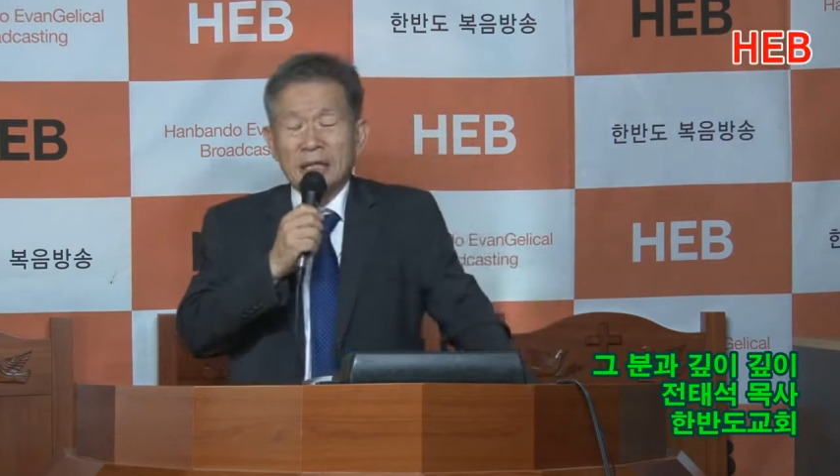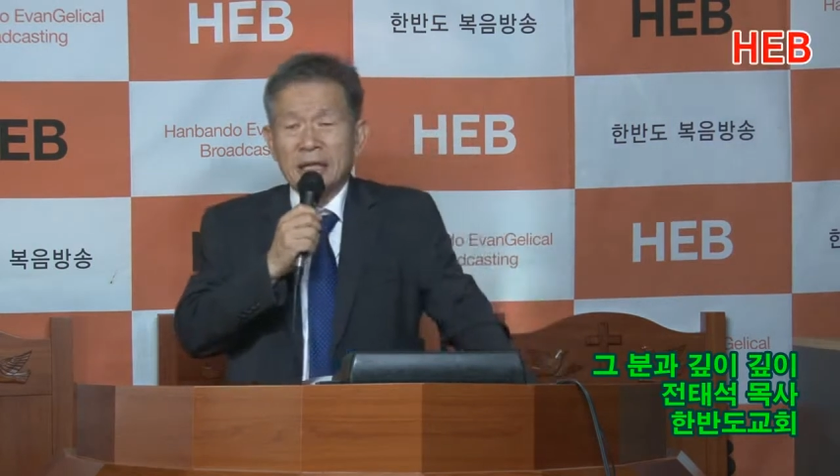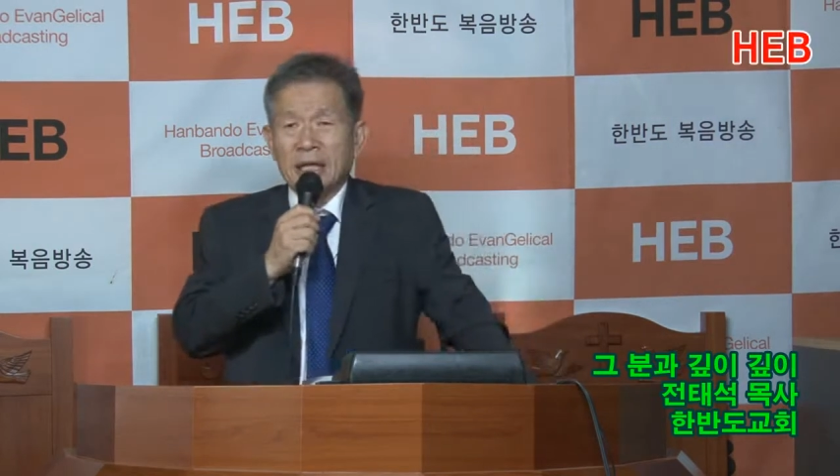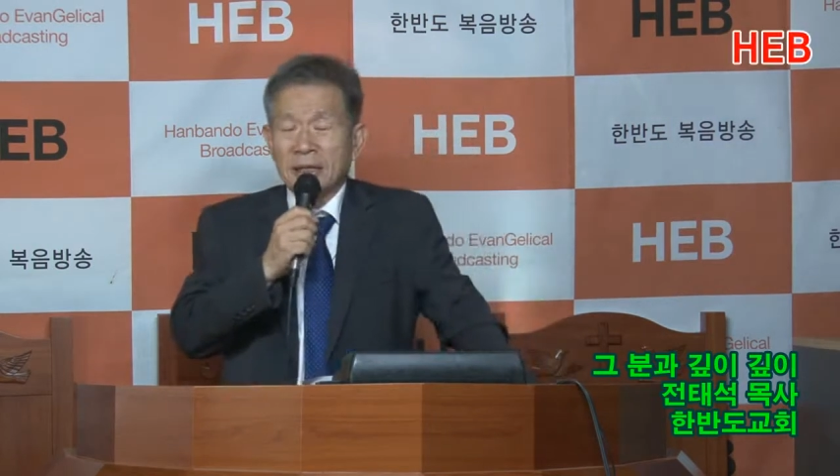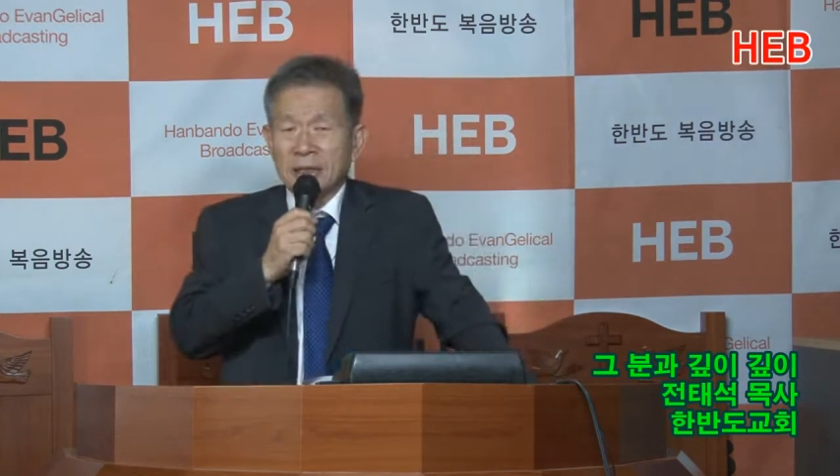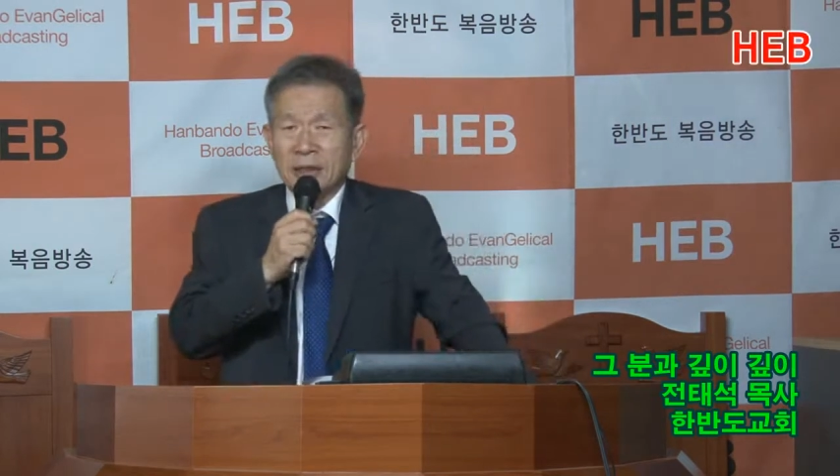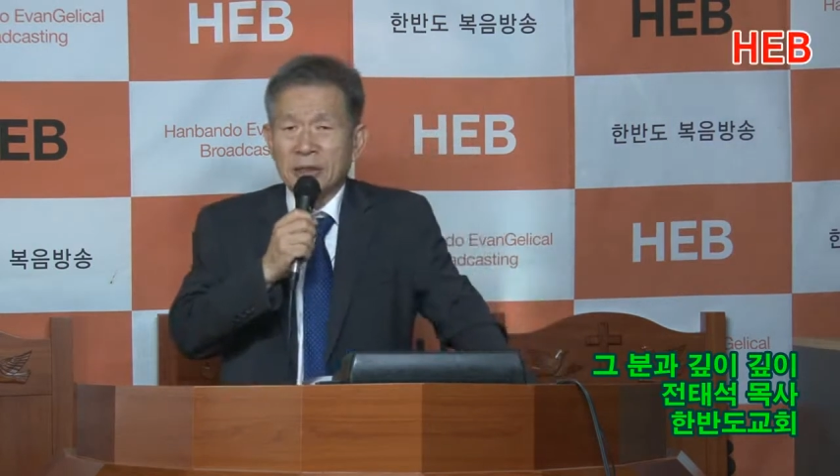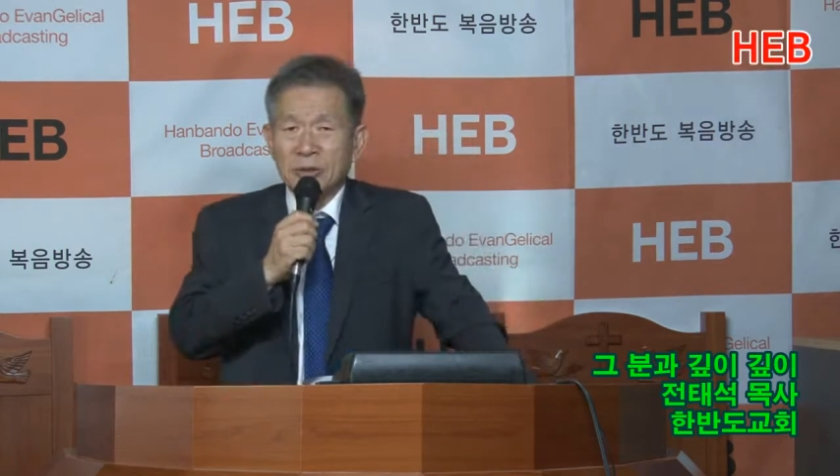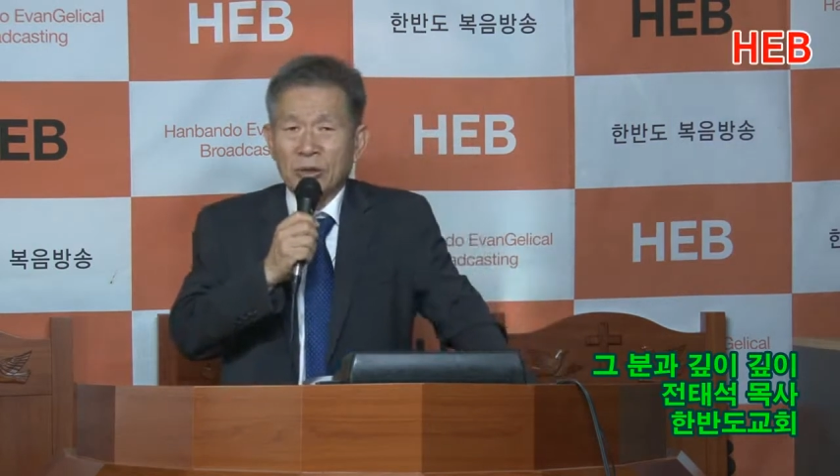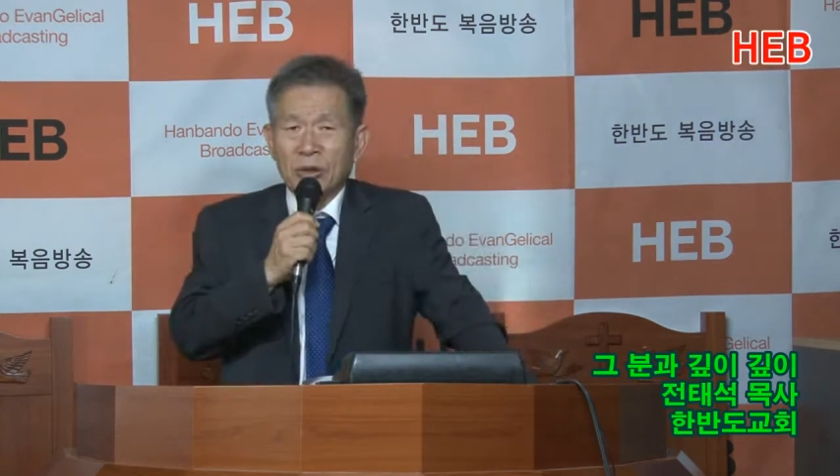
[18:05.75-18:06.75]
이렇게 있는
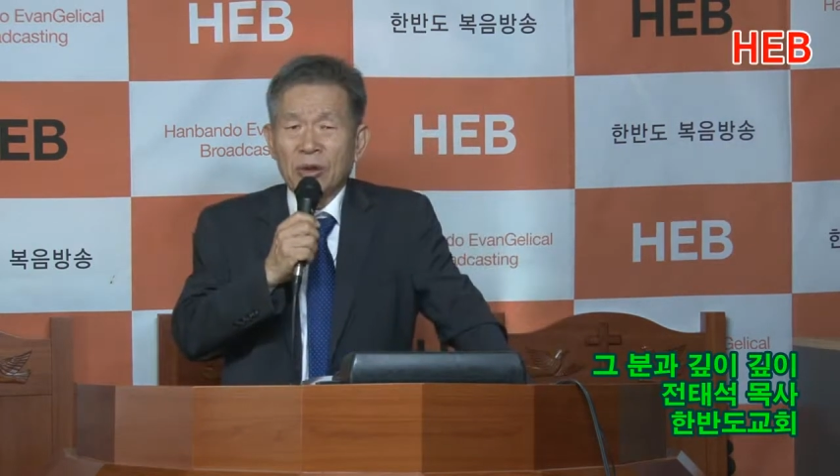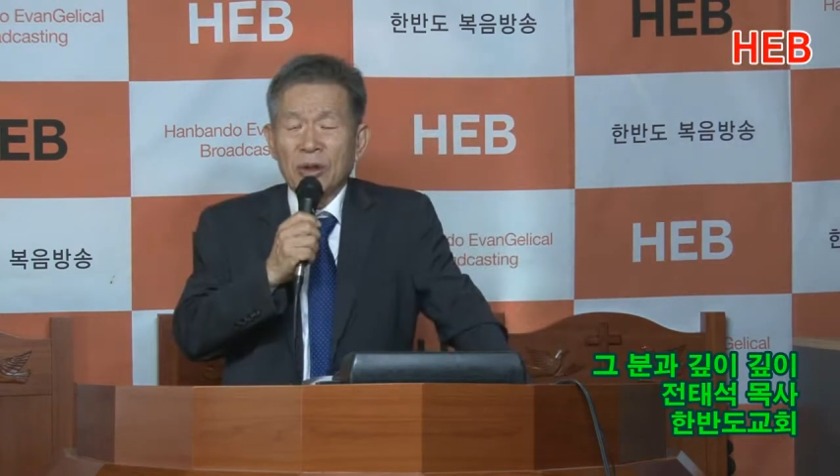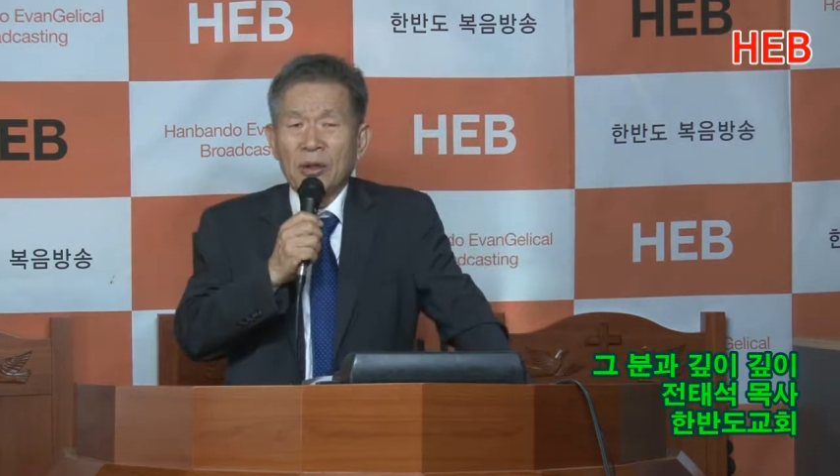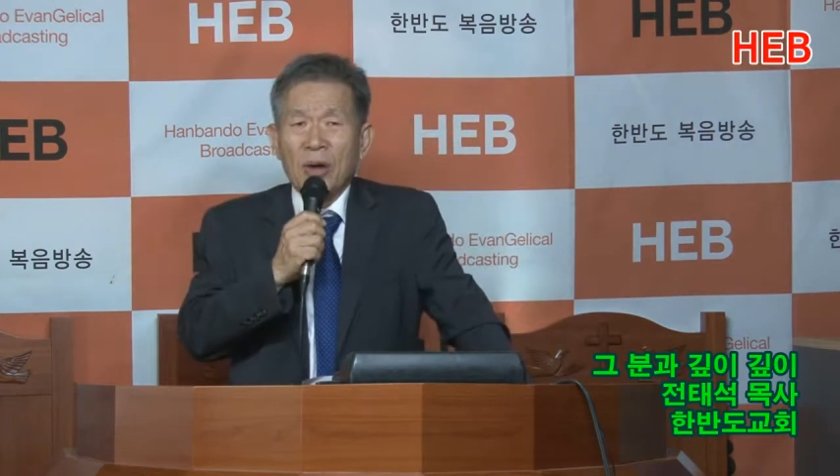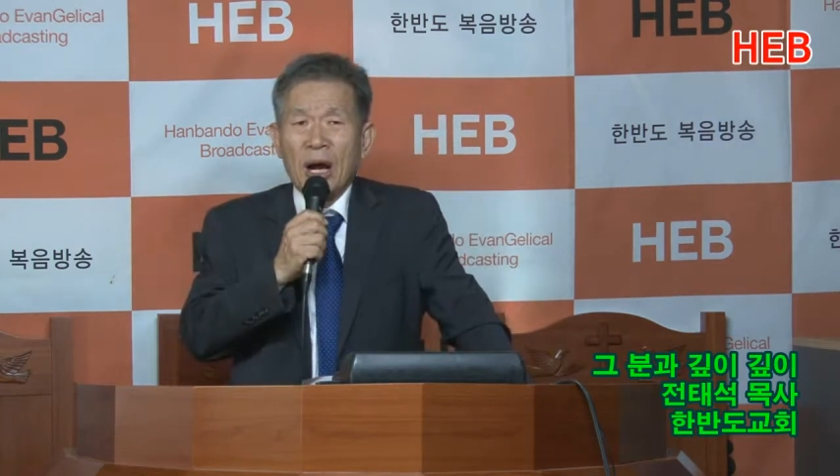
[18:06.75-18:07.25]
것도